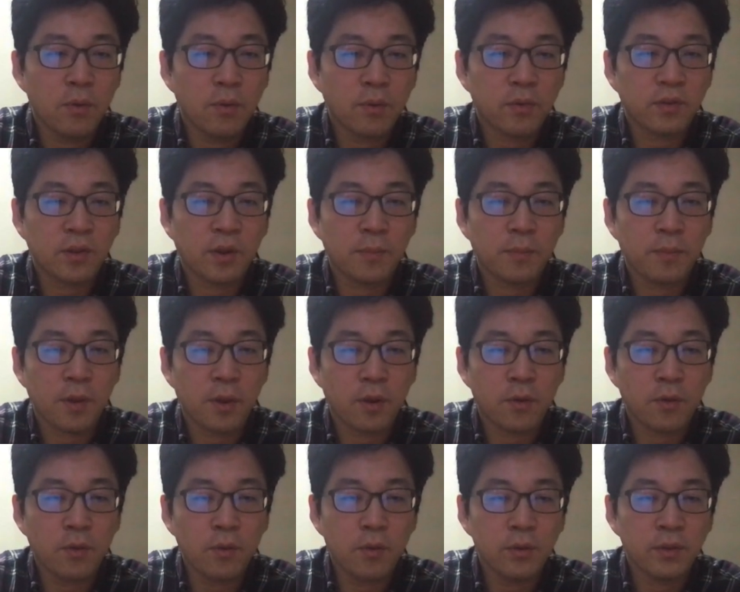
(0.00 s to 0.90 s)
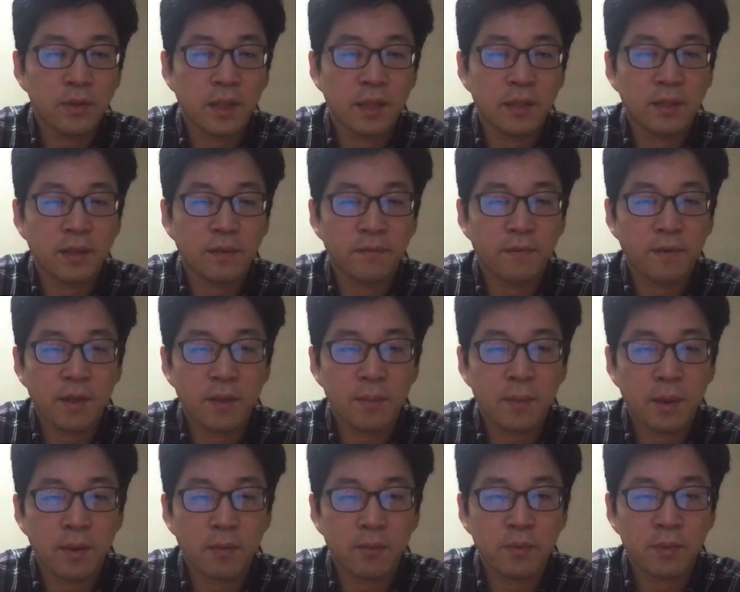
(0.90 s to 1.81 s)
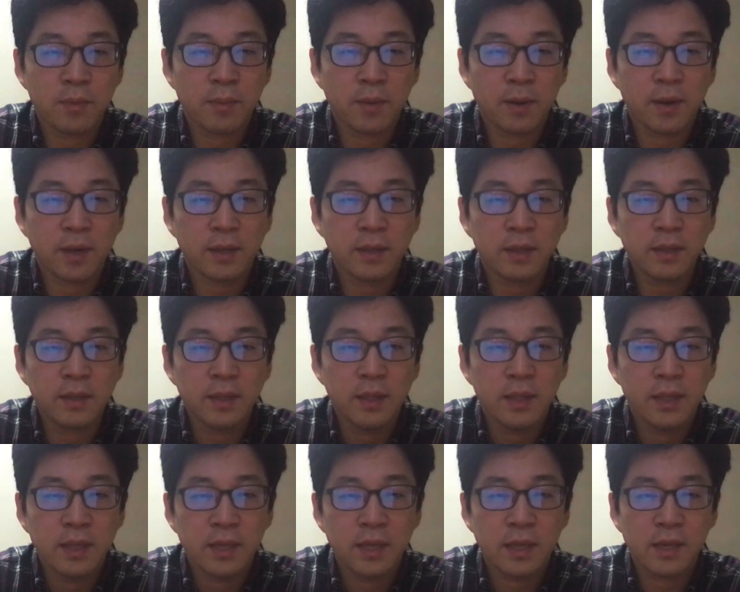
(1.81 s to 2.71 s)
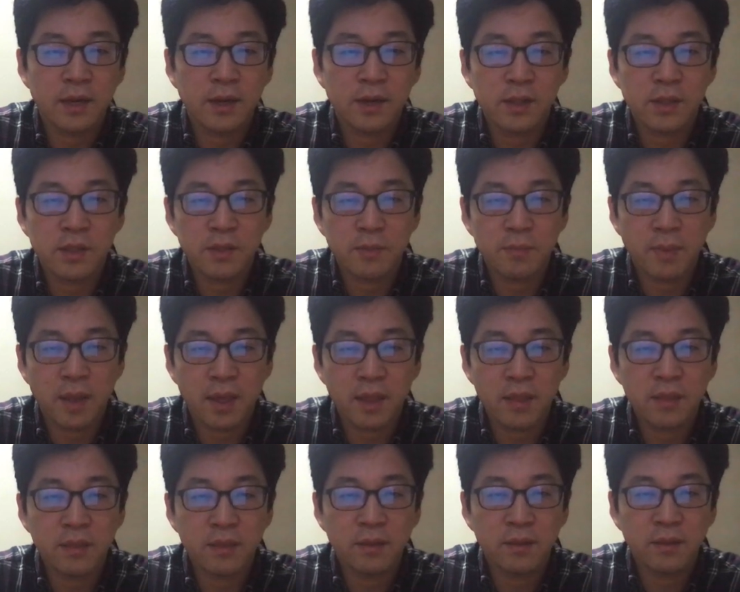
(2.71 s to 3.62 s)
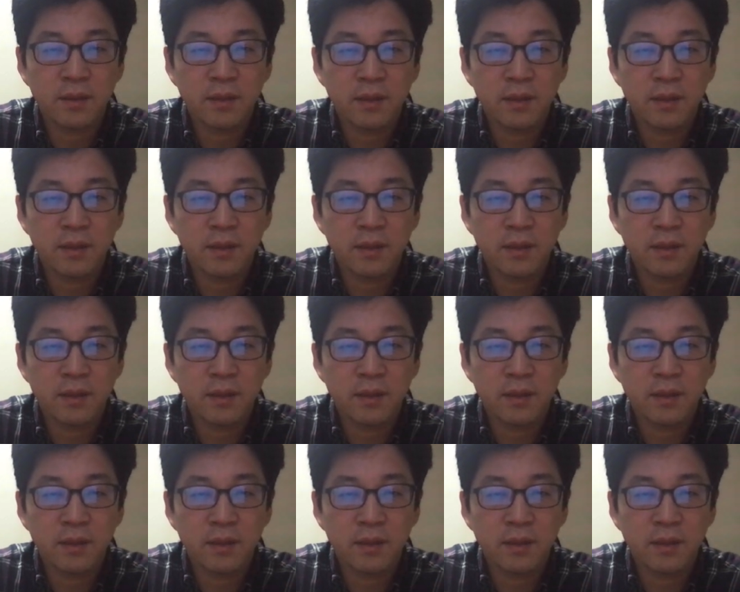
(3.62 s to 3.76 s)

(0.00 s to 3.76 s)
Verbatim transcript: 살펴하고 데이터 프레임 하고 이번에는 English math